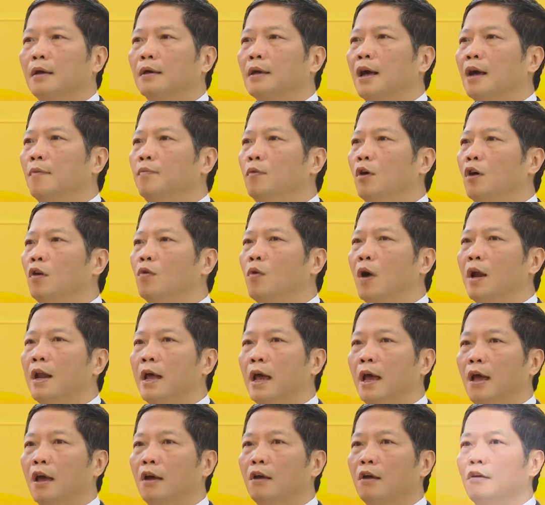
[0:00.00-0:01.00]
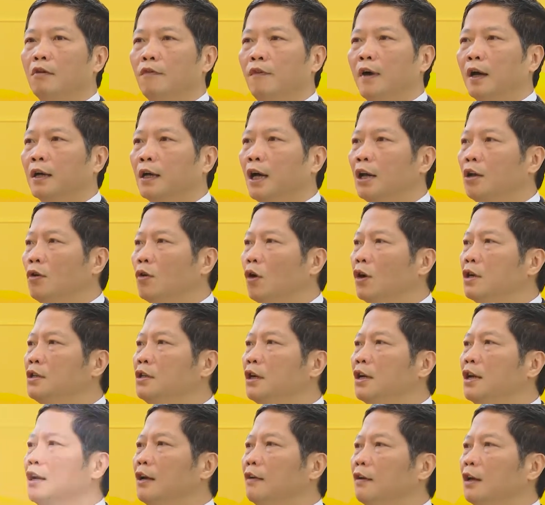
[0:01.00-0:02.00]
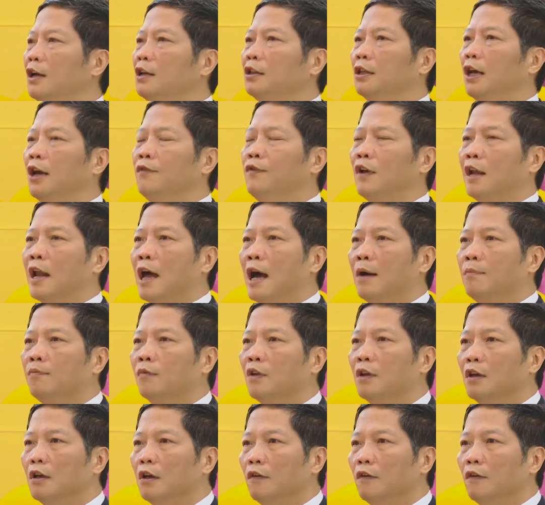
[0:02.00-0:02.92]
các mối quan hệ và kết nối giữa kinh tế Việt Nam